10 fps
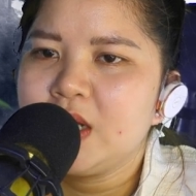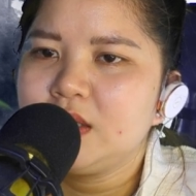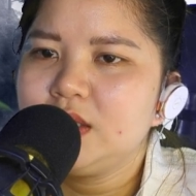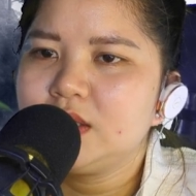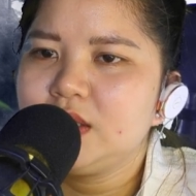
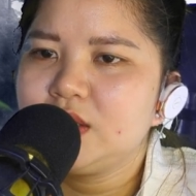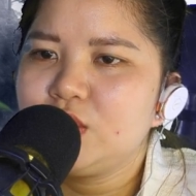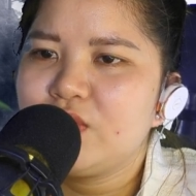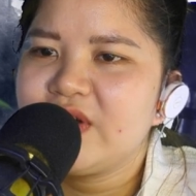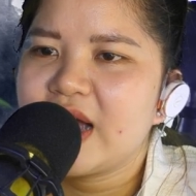Dường như
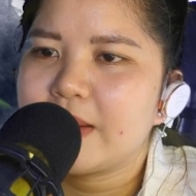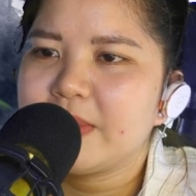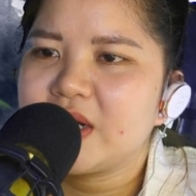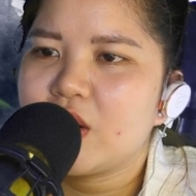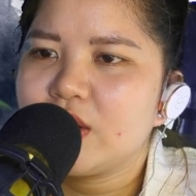đối với gã
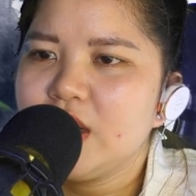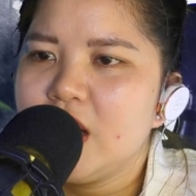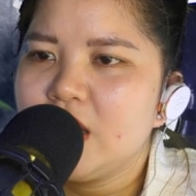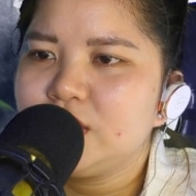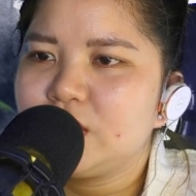mà nói,
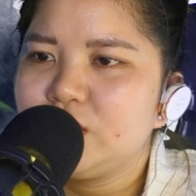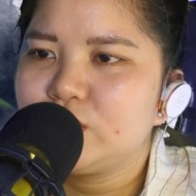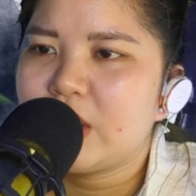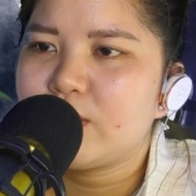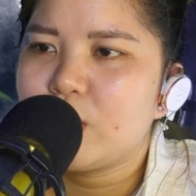cho dù
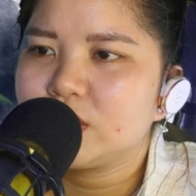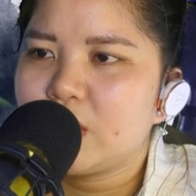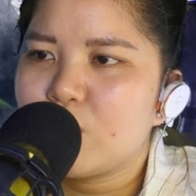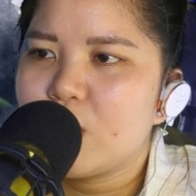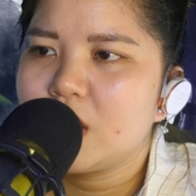toàn bộ
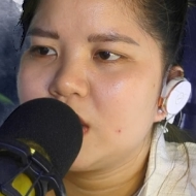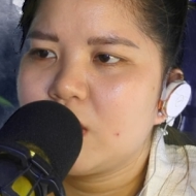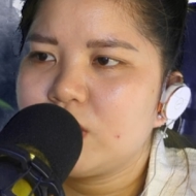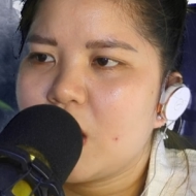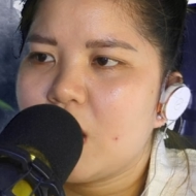tộc quần
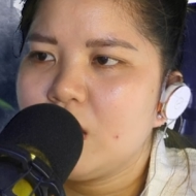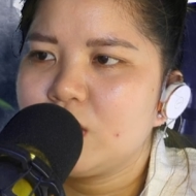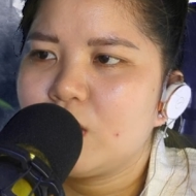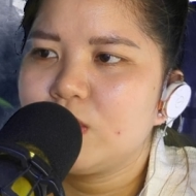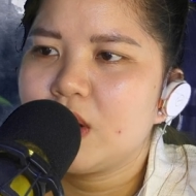không có
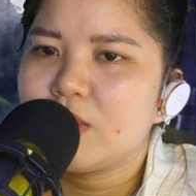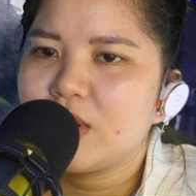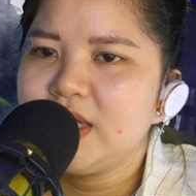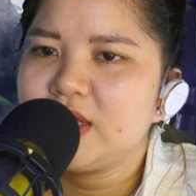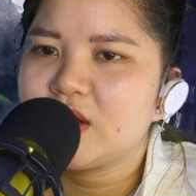cũng không
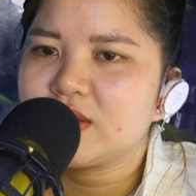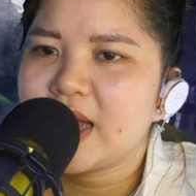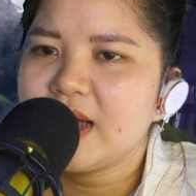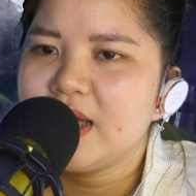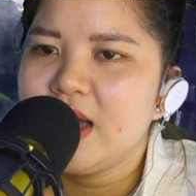có gì to
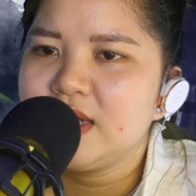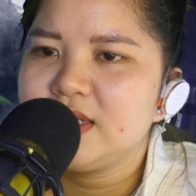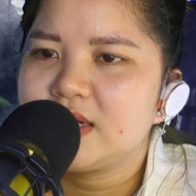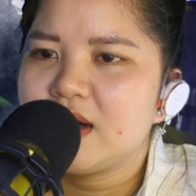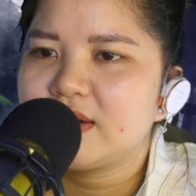tát,
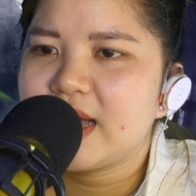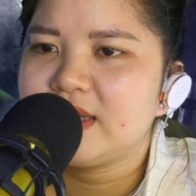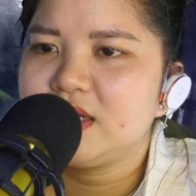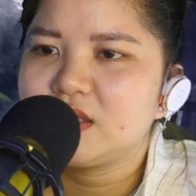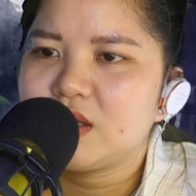chỉ cần
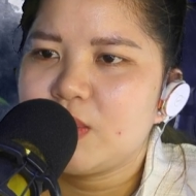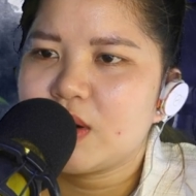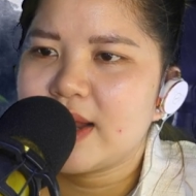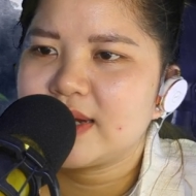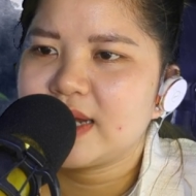đan dược trong
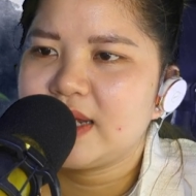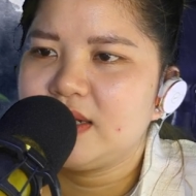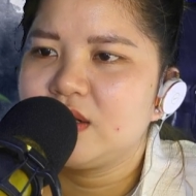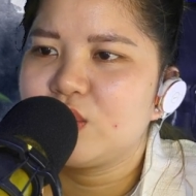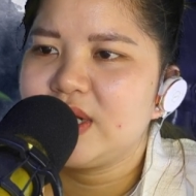lò đan này
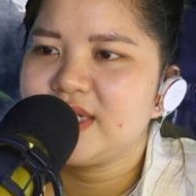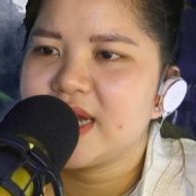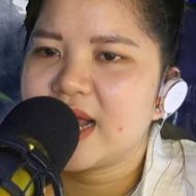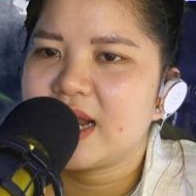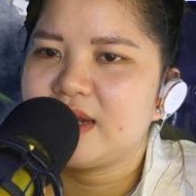được luyện
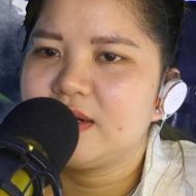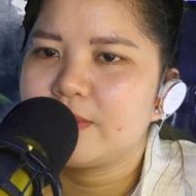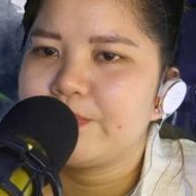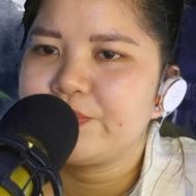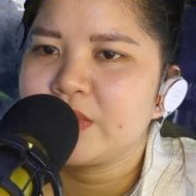ra là được.
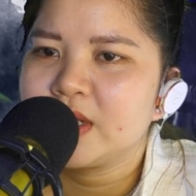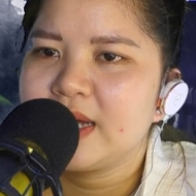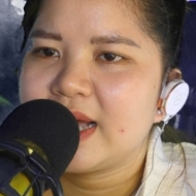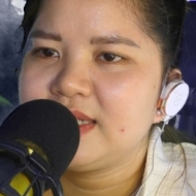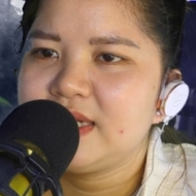
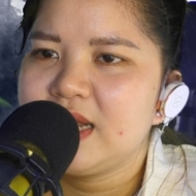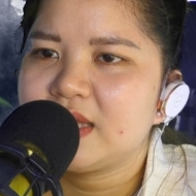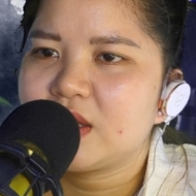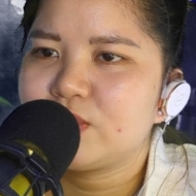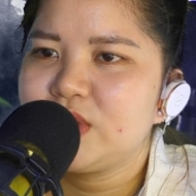Gã chính là
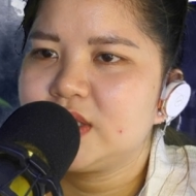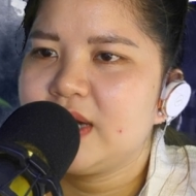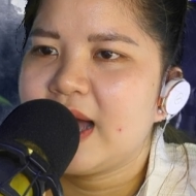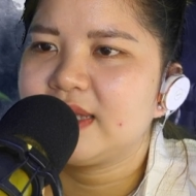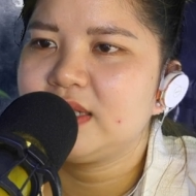tộc
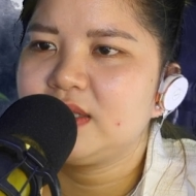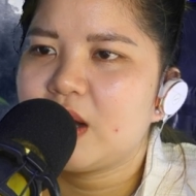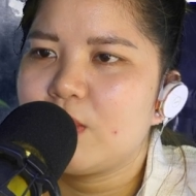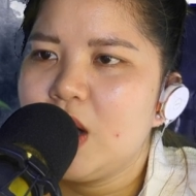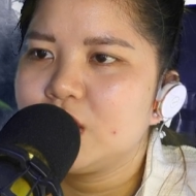trưởng Hải Tinh
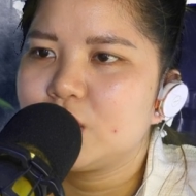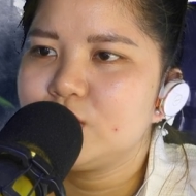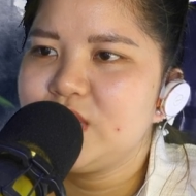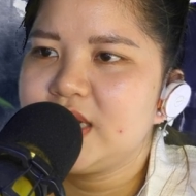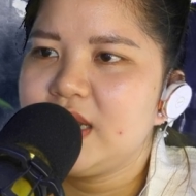Tộc,
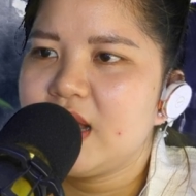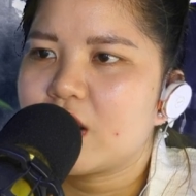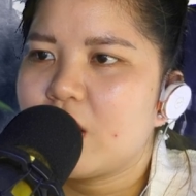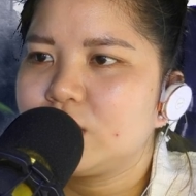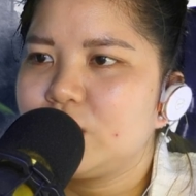cũng chính là
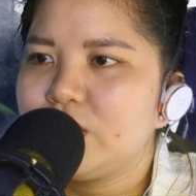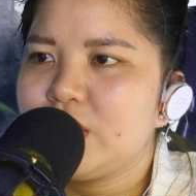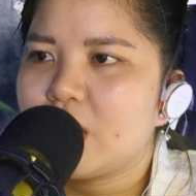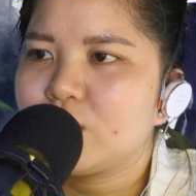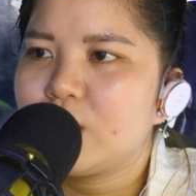con nối
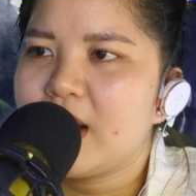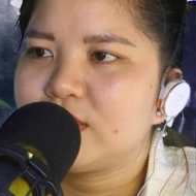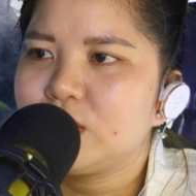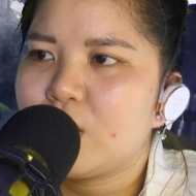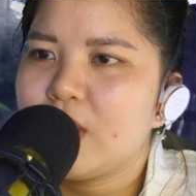dõi của
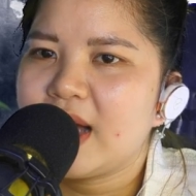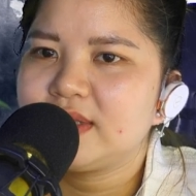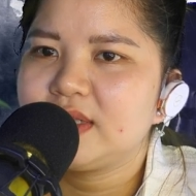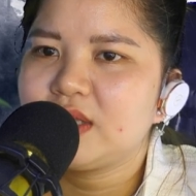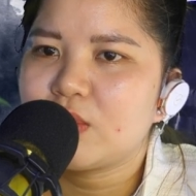lão tổ Hải
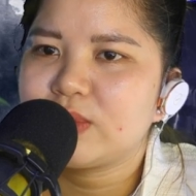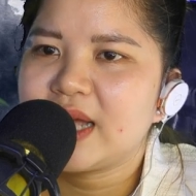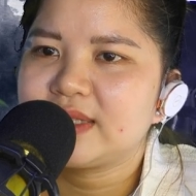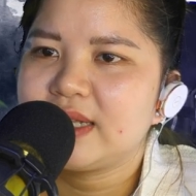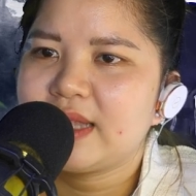Tinh Tộc
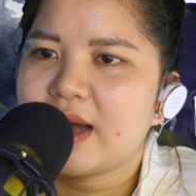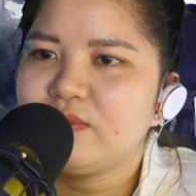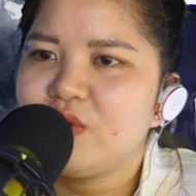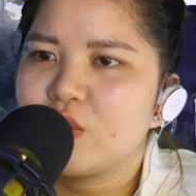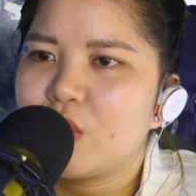đang thi
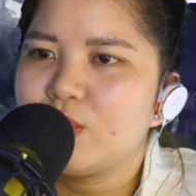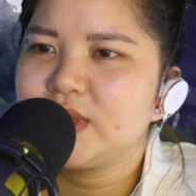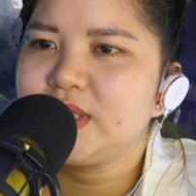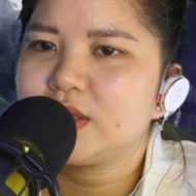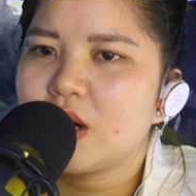thảm vô cùng
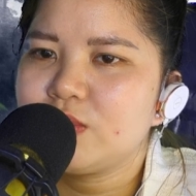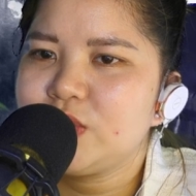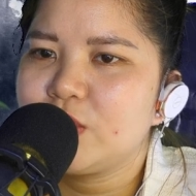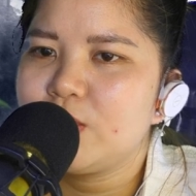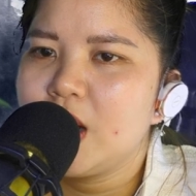ở giữa không
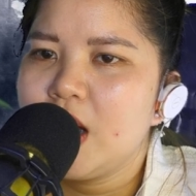trung.